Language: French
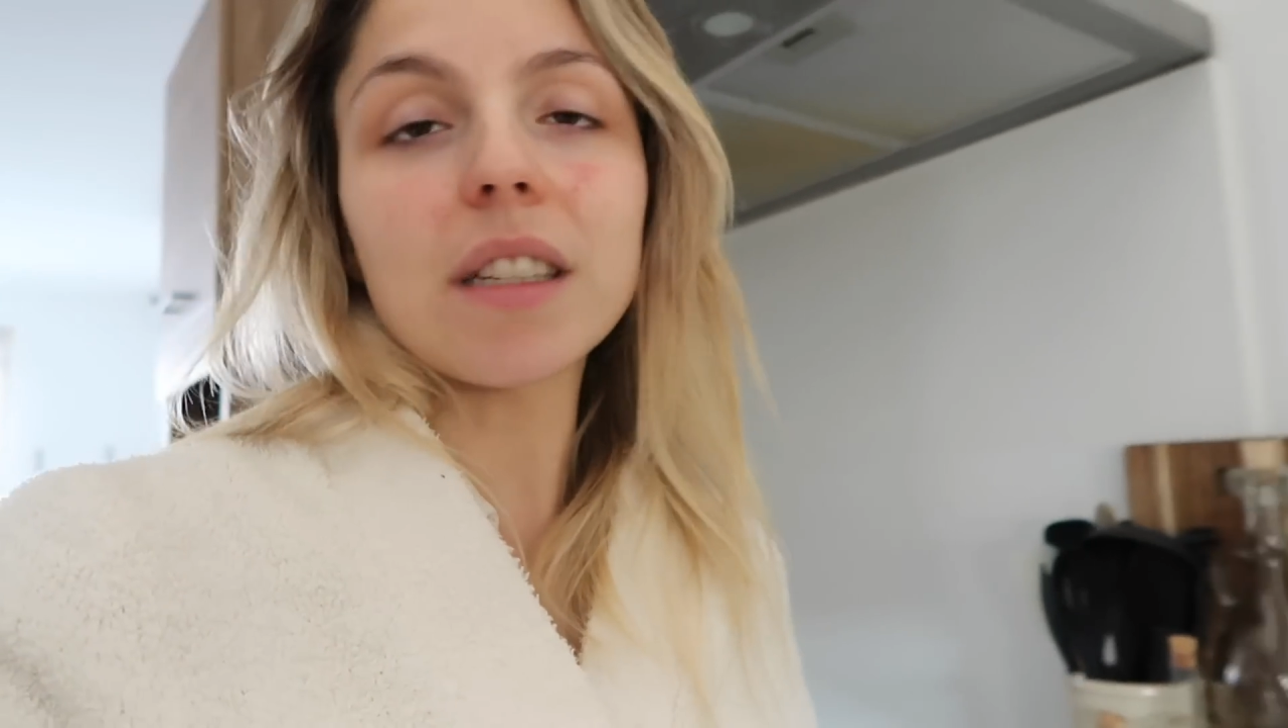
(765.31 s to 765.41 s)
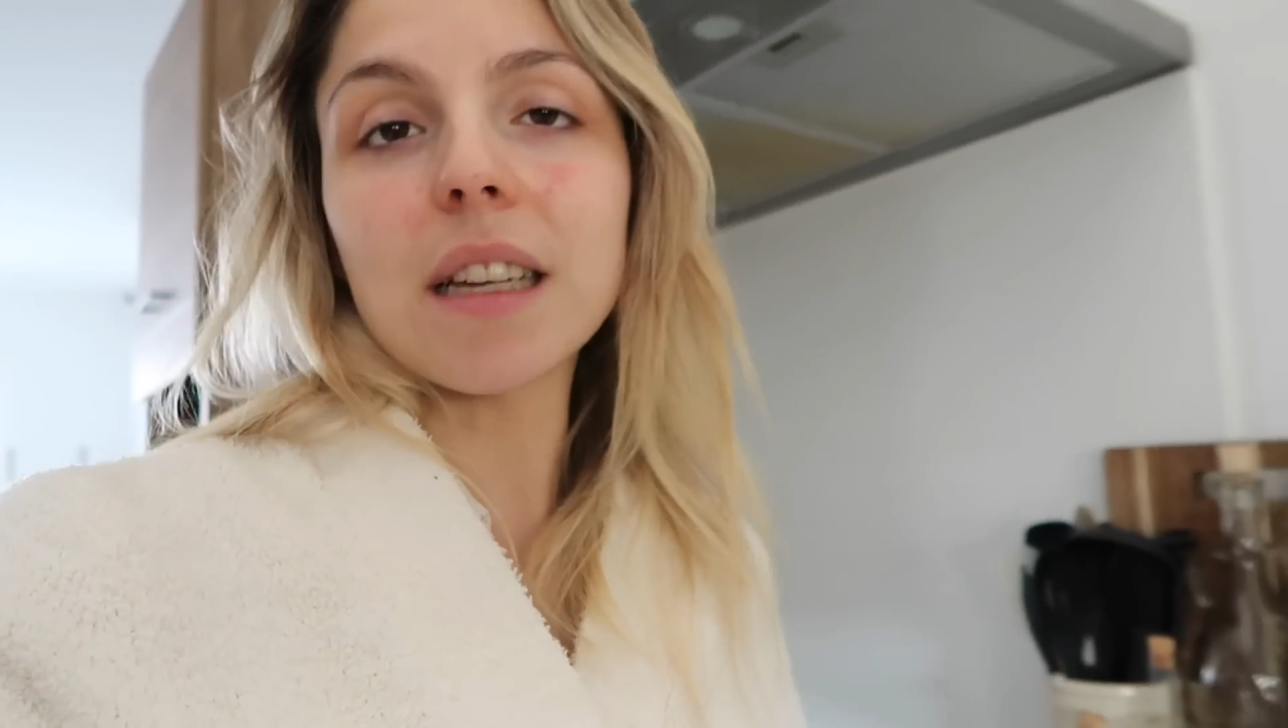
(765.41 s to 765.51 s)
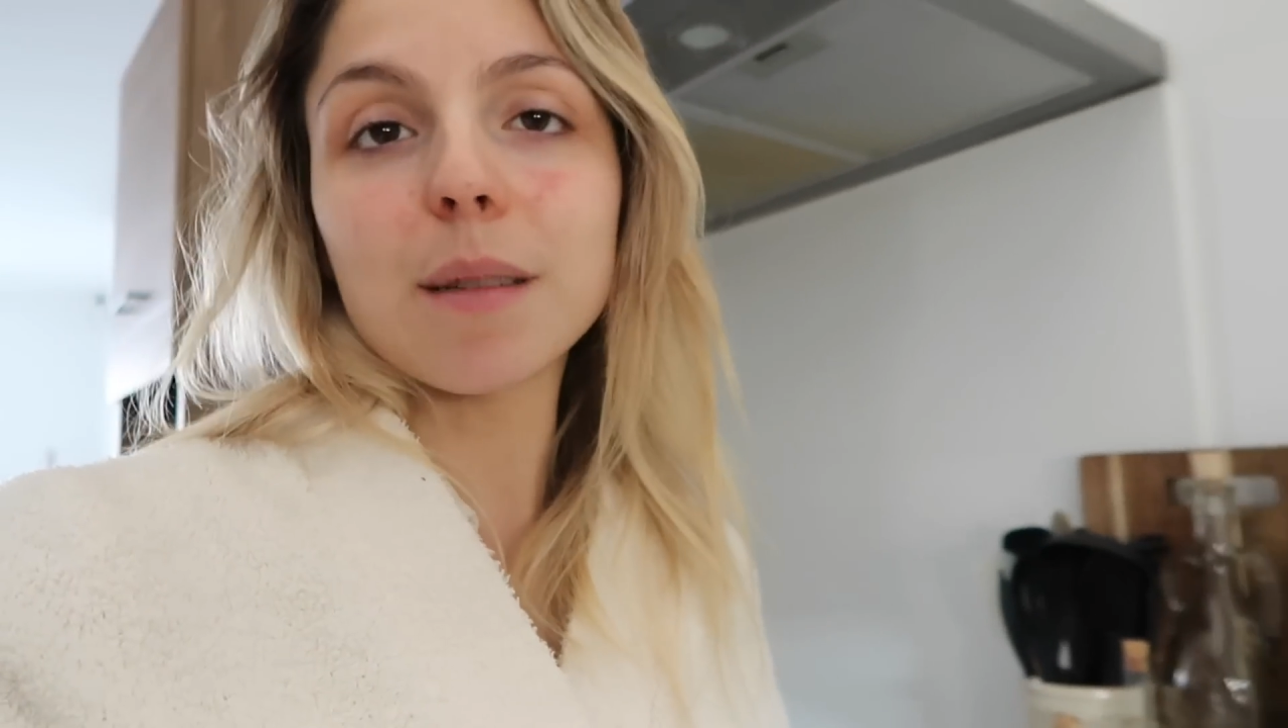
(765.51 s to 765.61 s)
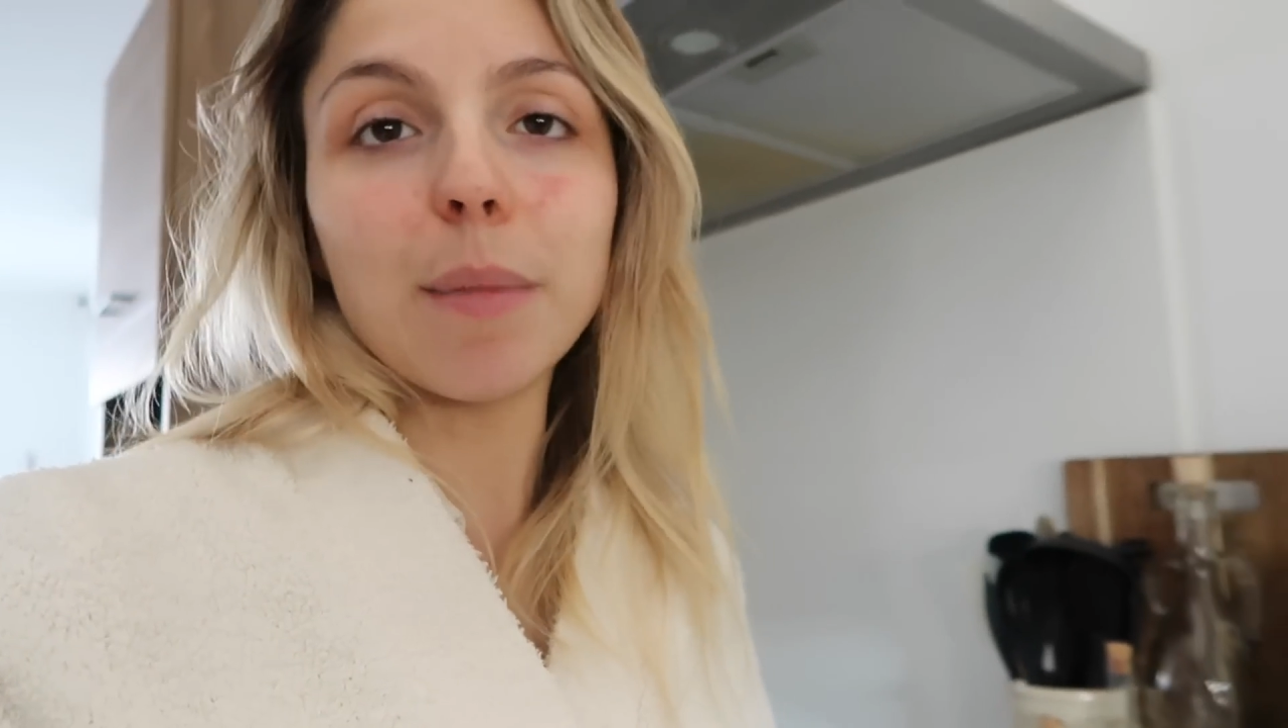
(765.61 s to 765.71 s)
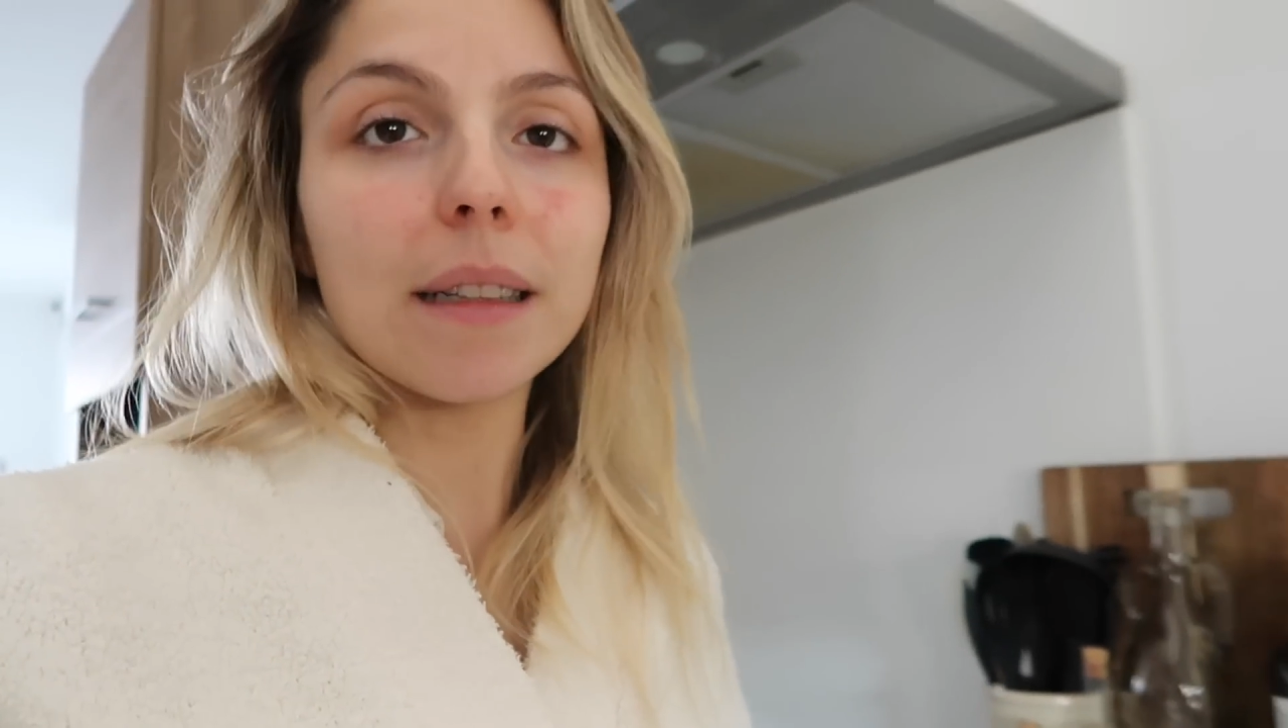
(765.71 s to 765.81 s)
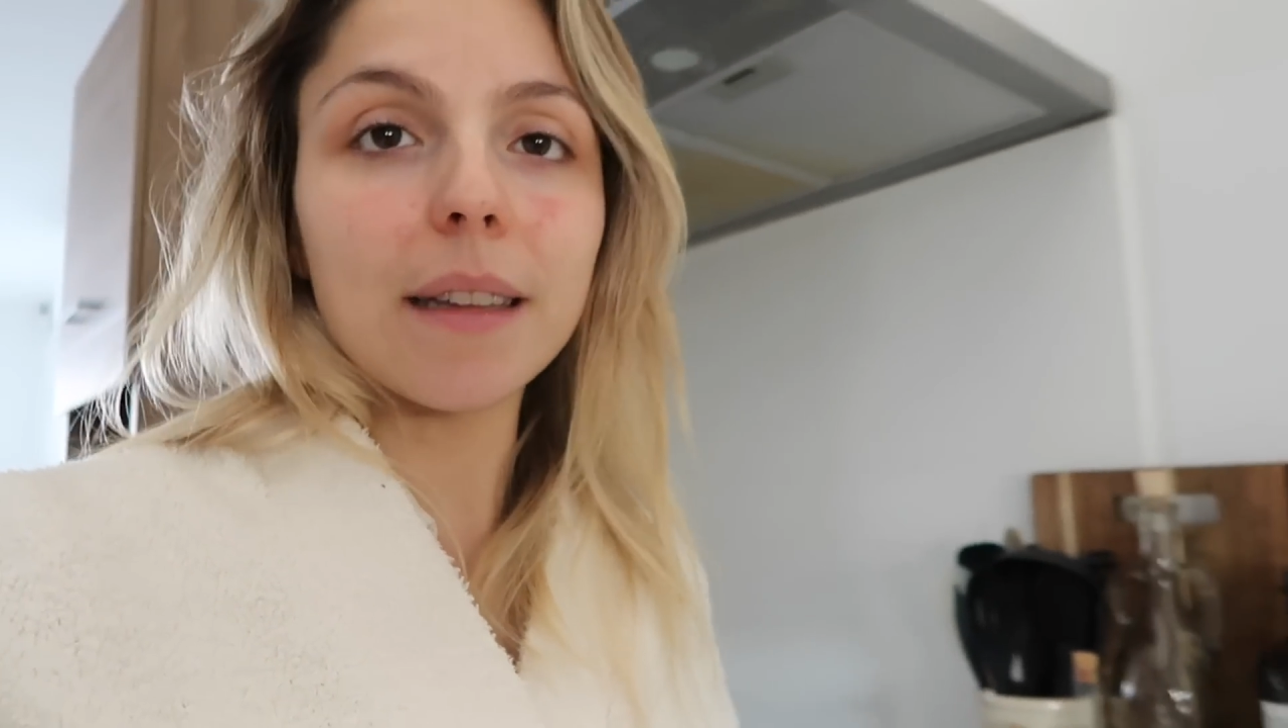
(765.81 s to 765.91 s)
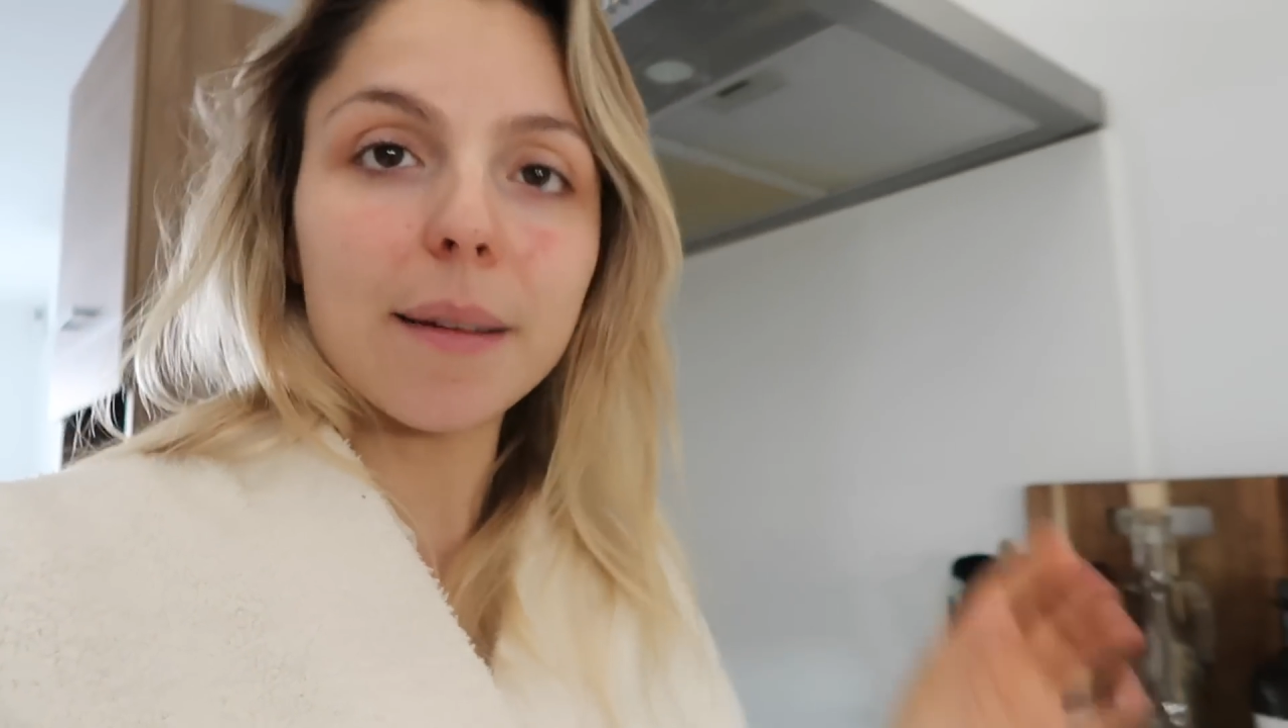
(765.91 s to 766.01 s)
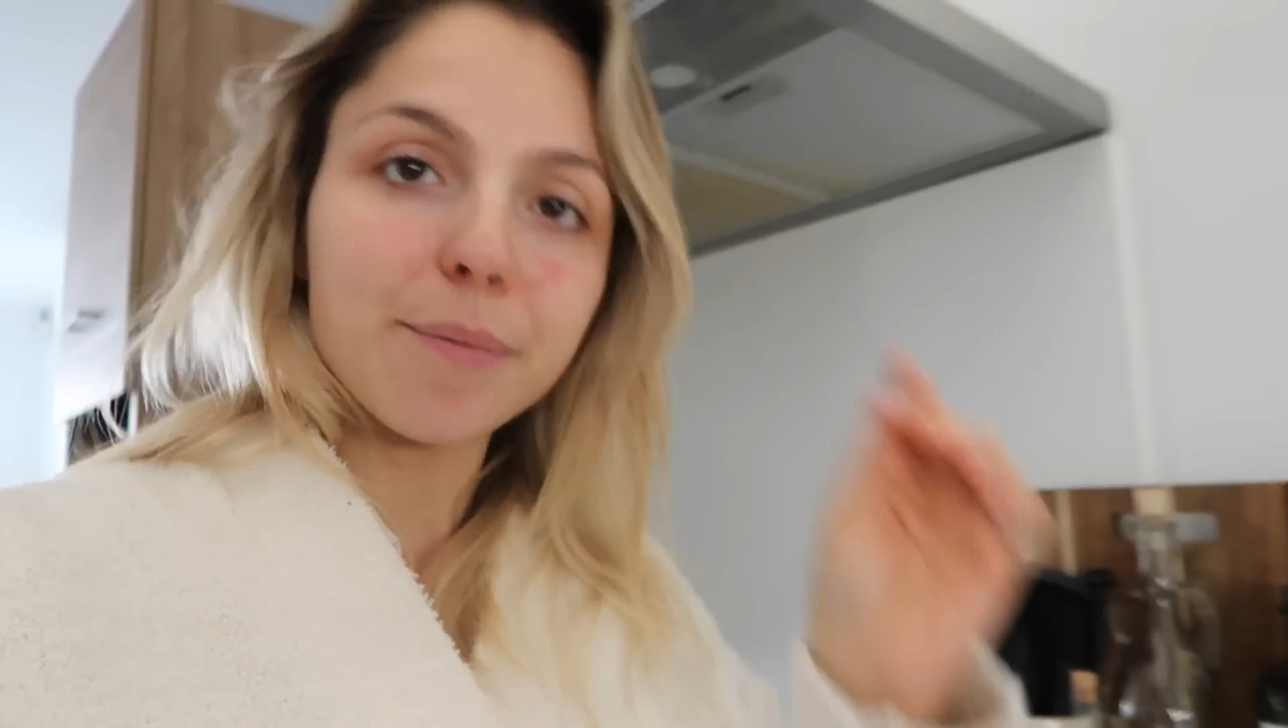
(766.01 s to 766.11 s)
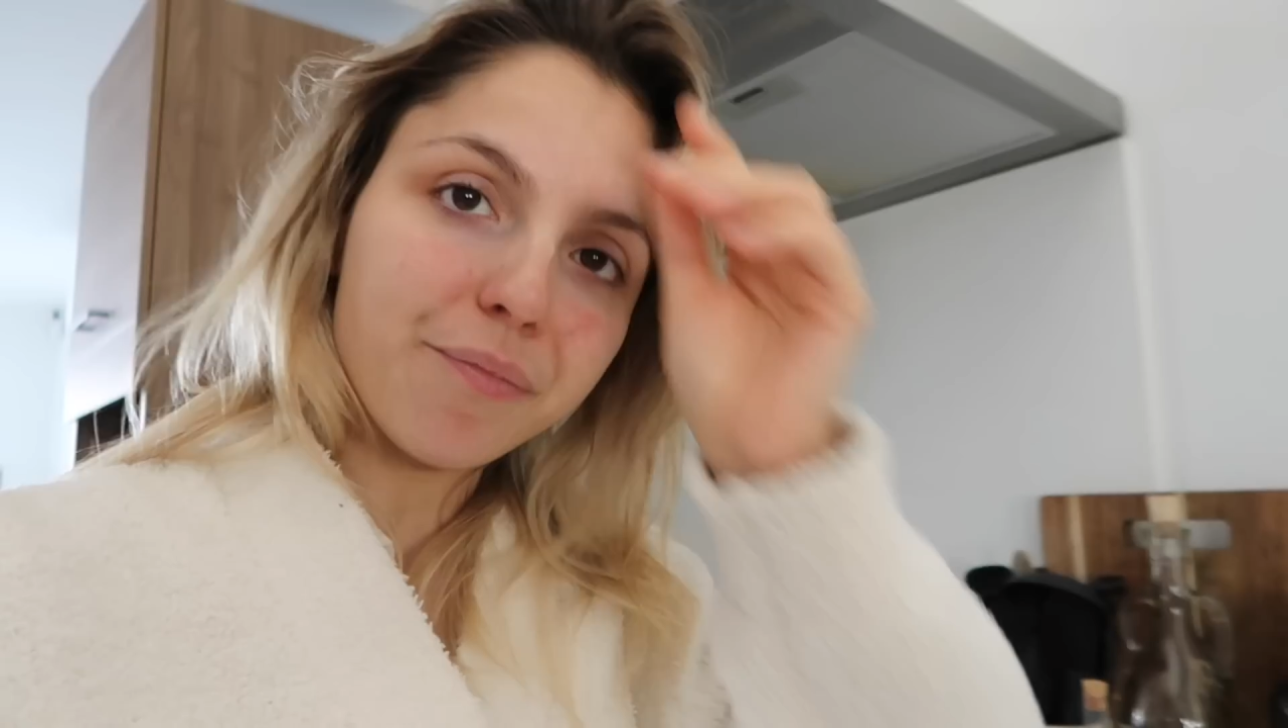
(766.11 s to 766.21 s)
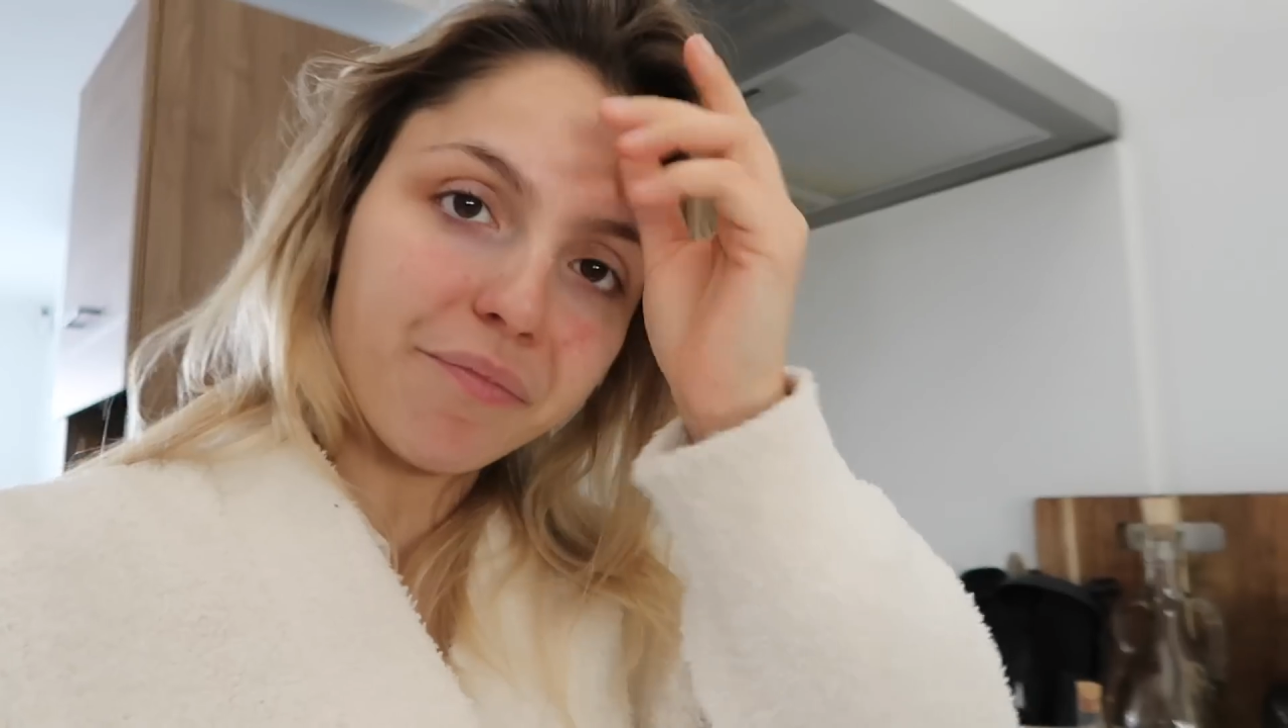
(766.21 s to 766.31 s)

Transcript: ça se battait